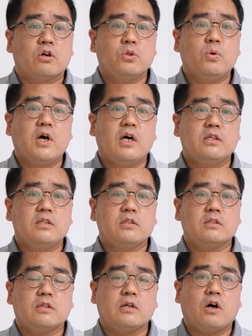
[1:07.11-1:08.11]

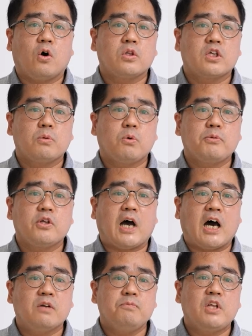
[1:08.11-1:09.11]
그동안은 어떻게 보면
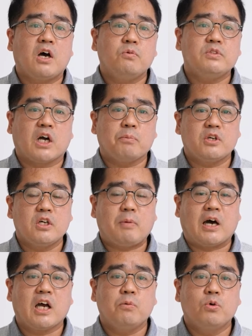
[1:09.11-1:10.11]
아름다운 장미를
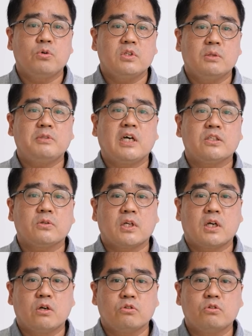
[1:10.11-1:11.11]
바라보는
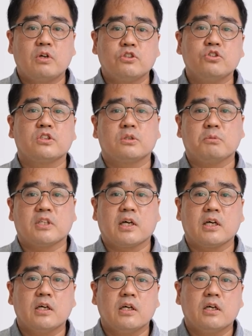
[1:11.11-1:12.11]
입장이셨다라고 할 수 있습니다.
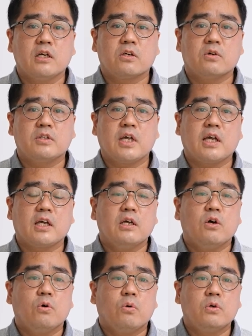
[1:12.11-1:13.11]
그런데
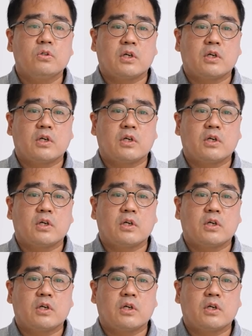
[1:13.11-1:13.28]
오늘